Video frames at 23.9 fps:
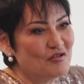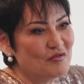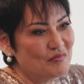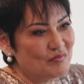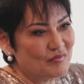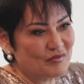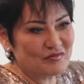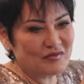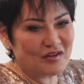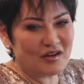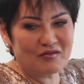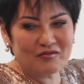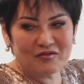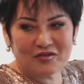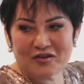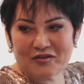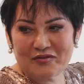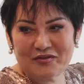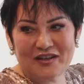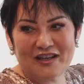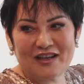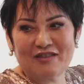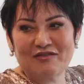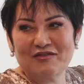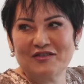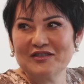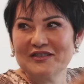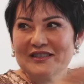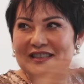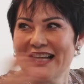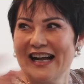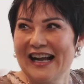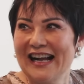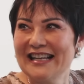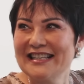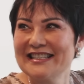Por favor, fica à
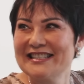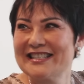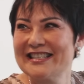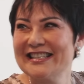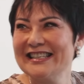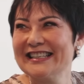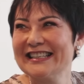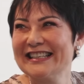vontade.